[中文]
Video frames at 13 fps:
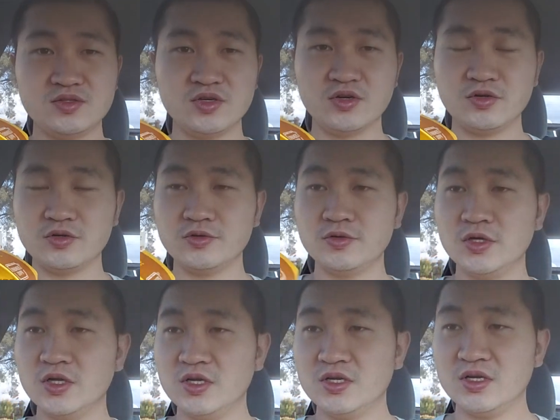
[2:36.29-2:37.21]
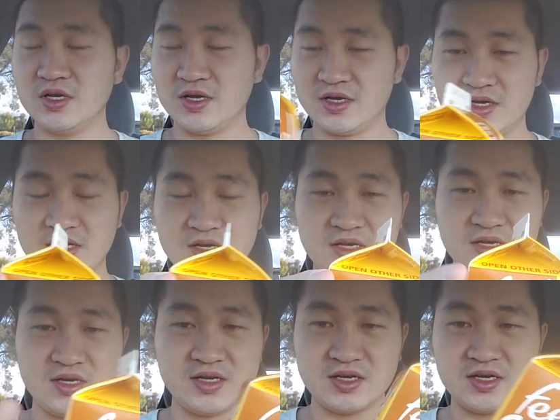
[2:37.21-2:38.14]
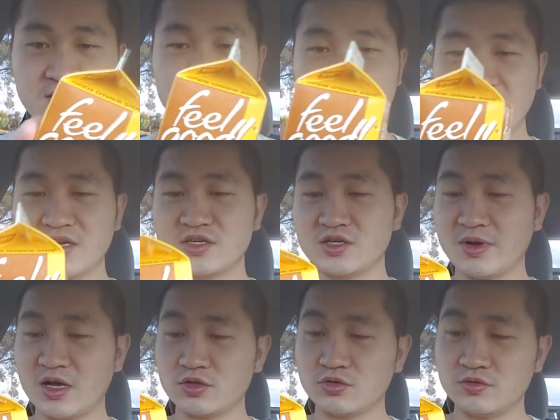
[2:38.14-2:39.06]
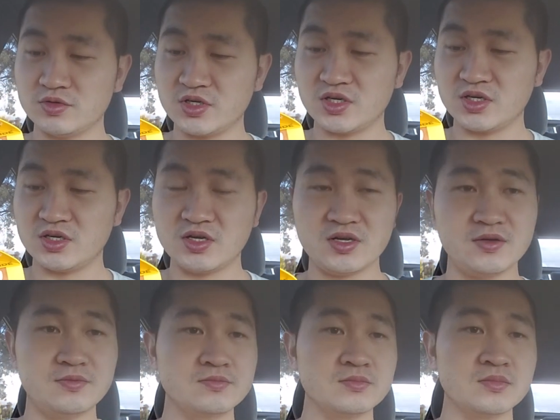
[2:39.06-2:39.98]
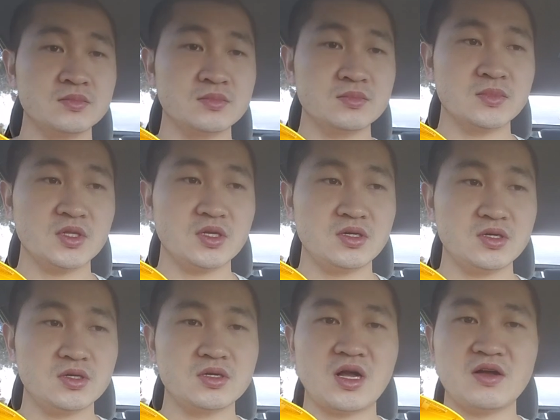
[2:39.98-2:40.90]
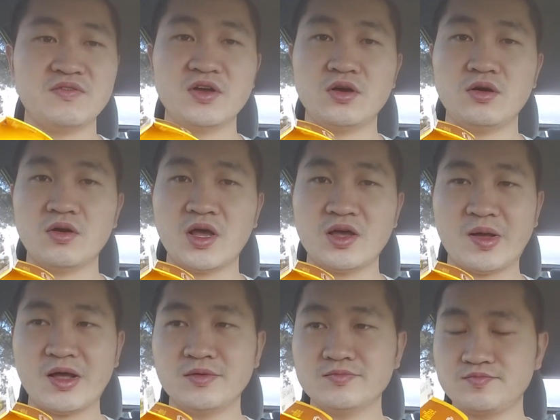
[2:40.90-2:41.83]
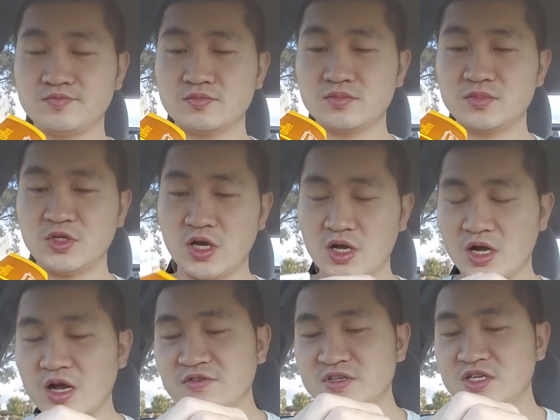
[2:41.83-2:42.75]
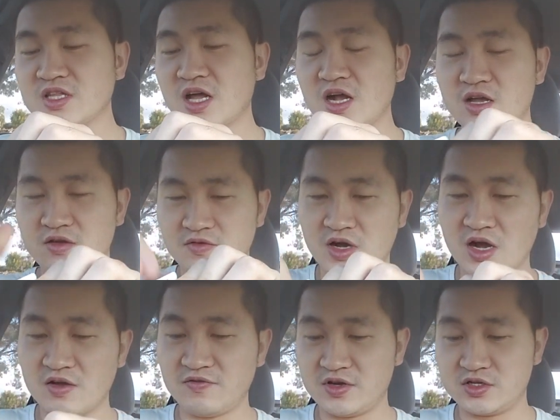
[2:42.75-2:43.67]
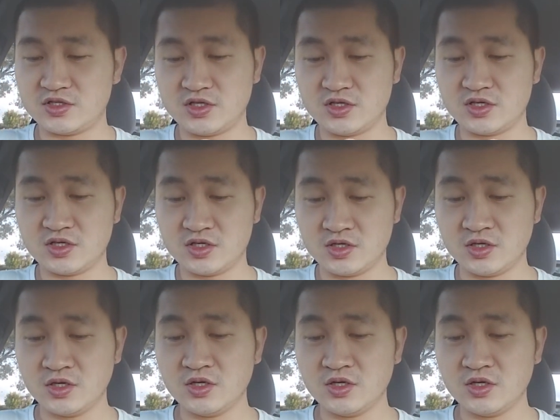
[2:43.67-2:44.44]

就，呃，先开始吧，从这个咖啡后来吧。这咖啡先打开，因为咖啡是一个，